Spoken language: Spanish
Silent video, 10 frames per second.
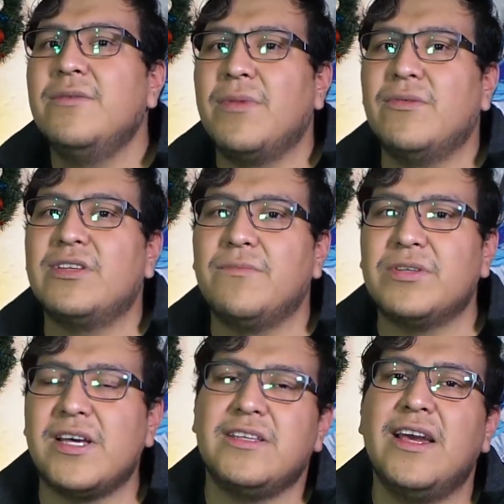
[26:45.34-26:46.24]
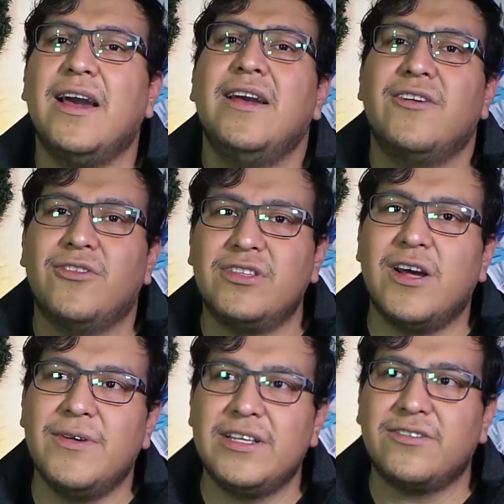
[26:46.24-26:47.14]
vamos a empezar ya
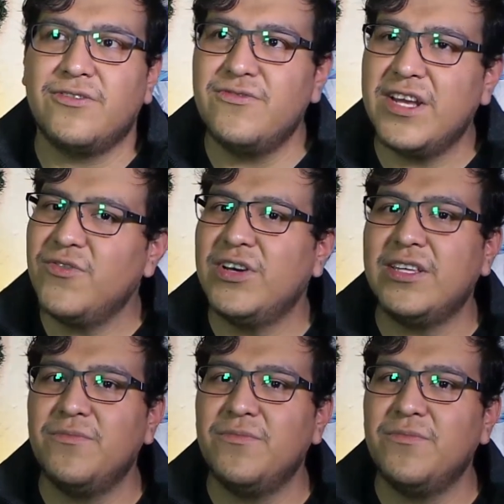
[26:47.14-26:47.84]
otra vez con una nueva